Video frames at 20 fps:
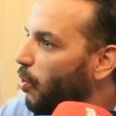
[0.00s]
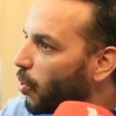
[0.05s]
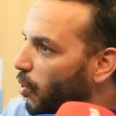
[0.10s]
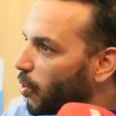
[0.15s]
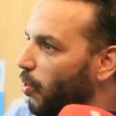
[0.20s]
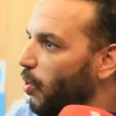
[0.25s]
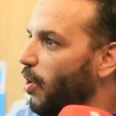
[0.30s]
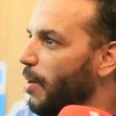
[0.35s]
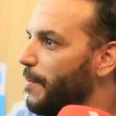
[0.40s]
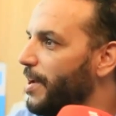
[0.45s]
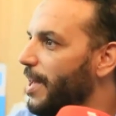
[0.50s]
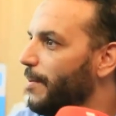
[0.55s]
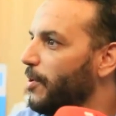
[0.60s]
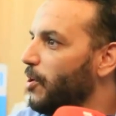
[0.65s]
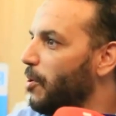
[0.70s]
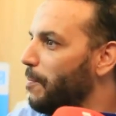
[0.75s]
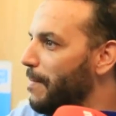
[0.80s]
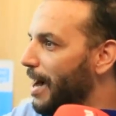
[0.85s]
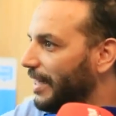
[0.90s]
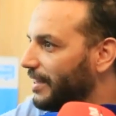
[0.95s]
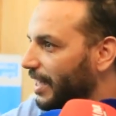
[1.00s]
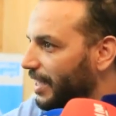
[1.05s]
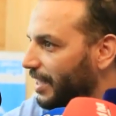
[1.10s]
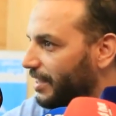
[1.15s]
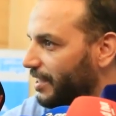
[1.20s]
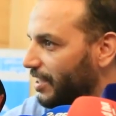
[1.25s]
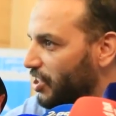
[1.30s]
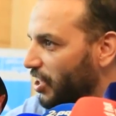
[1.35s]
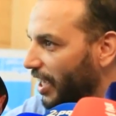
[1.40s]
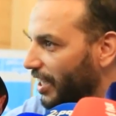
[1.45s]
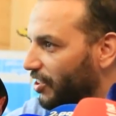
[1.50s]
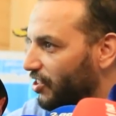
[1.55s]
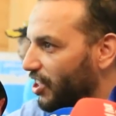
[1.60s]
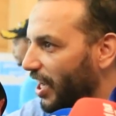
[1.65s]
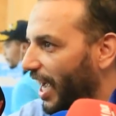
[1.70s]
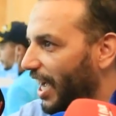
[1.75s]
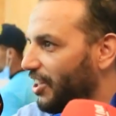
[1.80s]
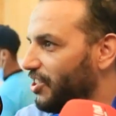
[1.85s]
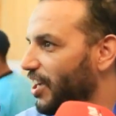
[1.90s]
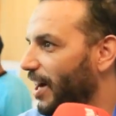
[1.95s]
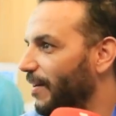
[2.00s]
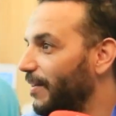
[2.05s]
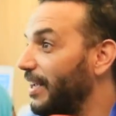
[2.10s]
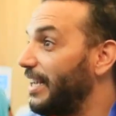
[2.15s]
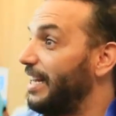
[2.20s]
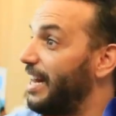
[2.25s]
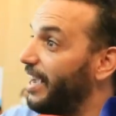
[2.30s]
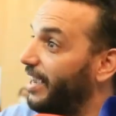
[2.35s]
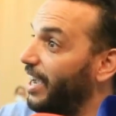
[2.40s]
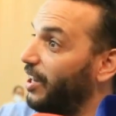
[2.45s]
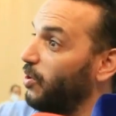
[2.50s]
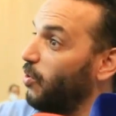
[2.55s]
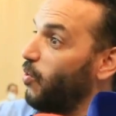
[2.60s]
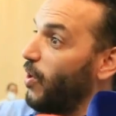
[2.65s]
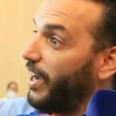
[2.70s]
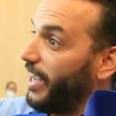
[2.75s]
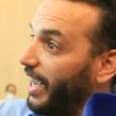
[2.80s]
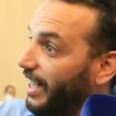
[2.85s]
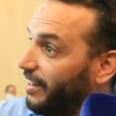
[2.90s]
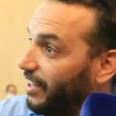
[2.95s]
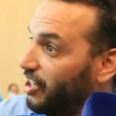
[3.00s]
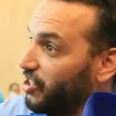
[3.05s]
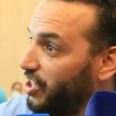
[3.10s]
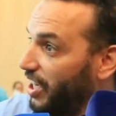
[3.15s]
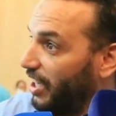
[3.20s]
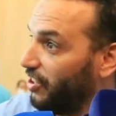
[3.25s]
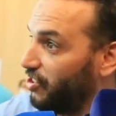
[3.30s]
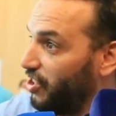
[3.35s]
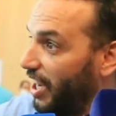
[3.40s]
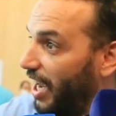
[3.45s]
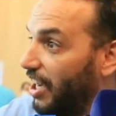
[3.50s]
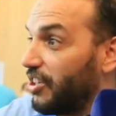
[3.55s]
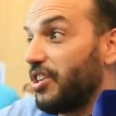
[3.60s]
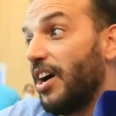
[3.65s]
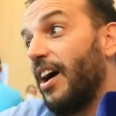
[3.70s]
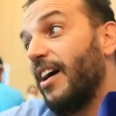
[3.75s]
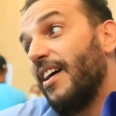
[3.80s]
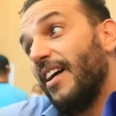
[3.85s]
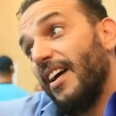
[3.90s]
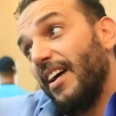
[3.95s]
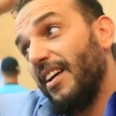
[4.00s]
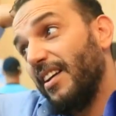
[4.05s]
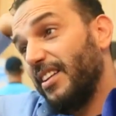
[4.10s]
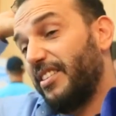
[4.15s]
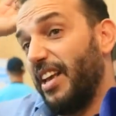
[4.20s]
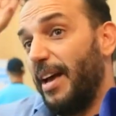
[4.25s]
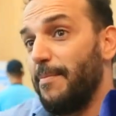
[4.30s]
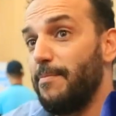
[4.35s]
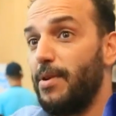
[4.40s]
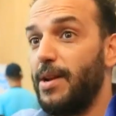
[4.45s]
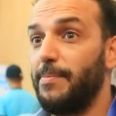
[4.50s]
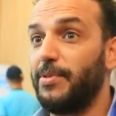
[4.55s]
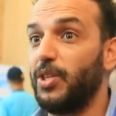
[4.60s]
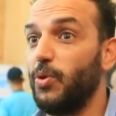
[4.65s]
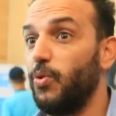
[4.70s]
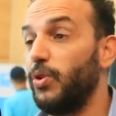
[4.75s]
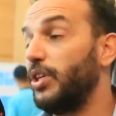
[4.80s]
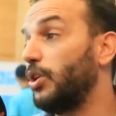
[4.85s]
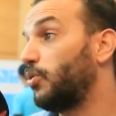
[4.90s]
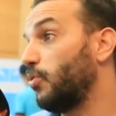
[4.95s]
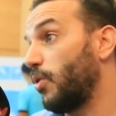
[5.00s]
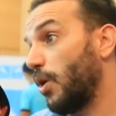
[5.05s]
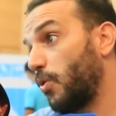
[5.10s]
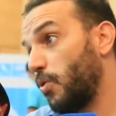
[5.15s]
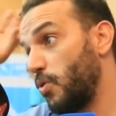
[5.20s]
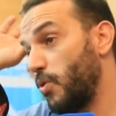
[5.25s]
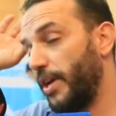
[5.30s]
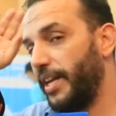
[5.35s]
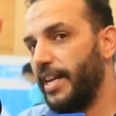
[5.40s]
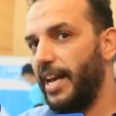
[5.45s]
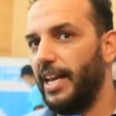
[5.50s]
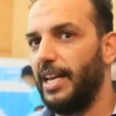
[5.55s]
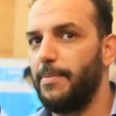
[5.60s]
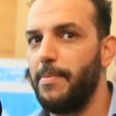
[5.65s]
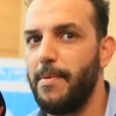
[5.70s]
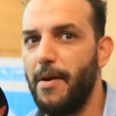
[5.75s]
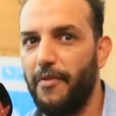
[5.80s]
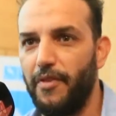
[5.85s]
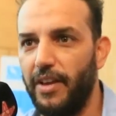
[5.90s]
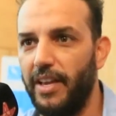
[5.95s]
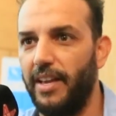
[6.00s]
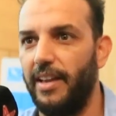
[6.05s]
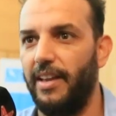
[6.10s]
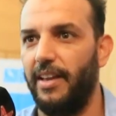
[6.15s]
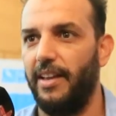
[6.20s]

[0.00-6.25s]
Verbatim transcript: وقمنا بهم ما عطانا حتى شي حد شي حاجه الا كان هو كيعطي لشي حد شي حاجه يتحمل مسؤوليته وكل اناء بما فيه